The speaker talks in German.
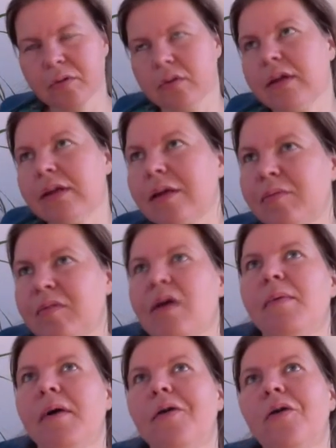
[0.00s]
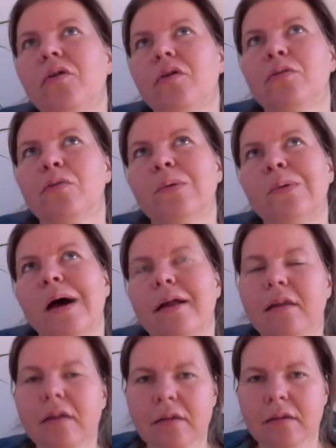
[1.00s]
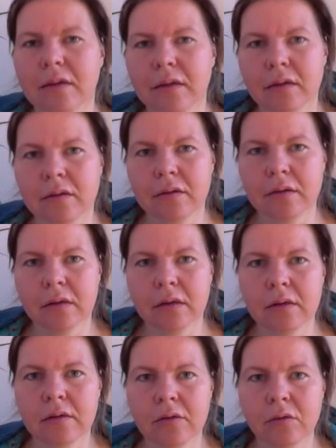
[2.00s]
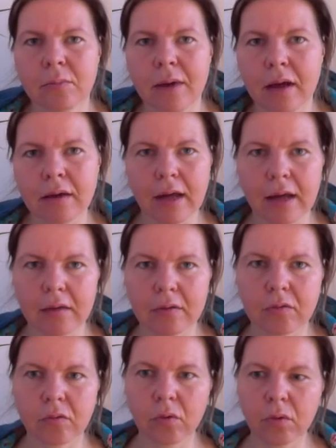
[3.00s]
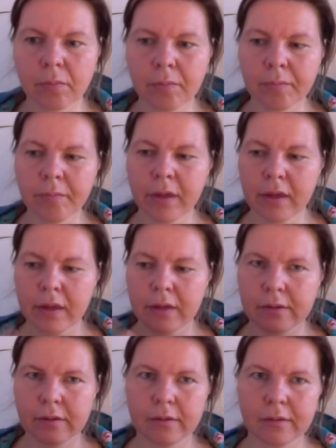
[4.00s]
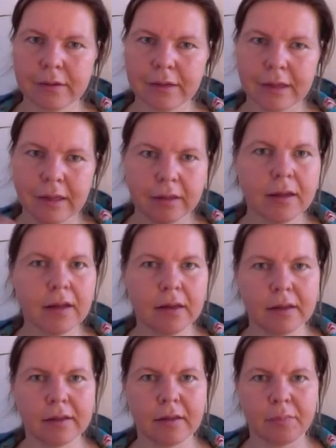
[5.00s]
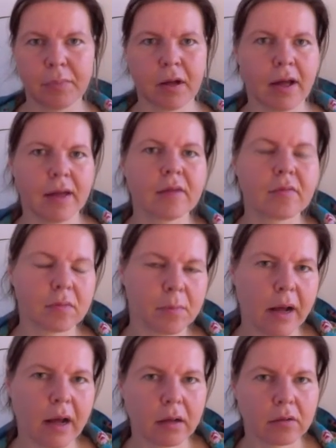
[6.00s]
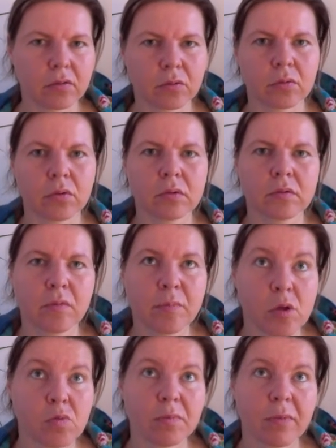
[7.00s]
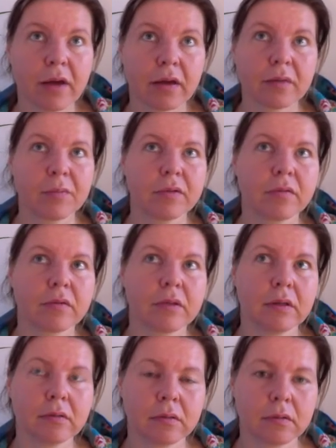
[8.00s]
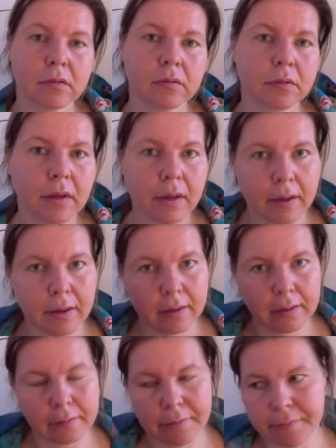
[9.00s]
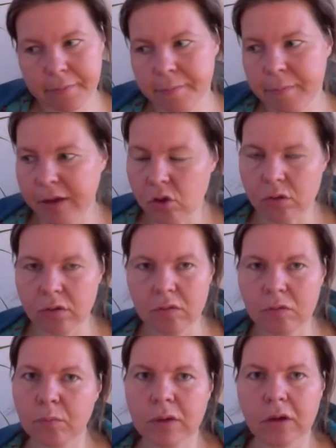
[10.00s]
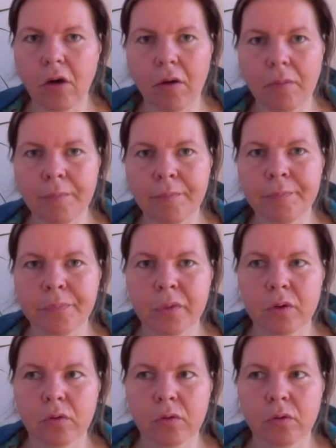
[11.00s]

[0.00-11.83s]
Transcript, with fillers: Dann, das waren jetzt so ganz praktische Tipps und dann gibt es aber auch noch so andere Dinge, die, die du machen kannst, um dich innerlich bereit zu machen. So zum Beispiel mache ich mit diesen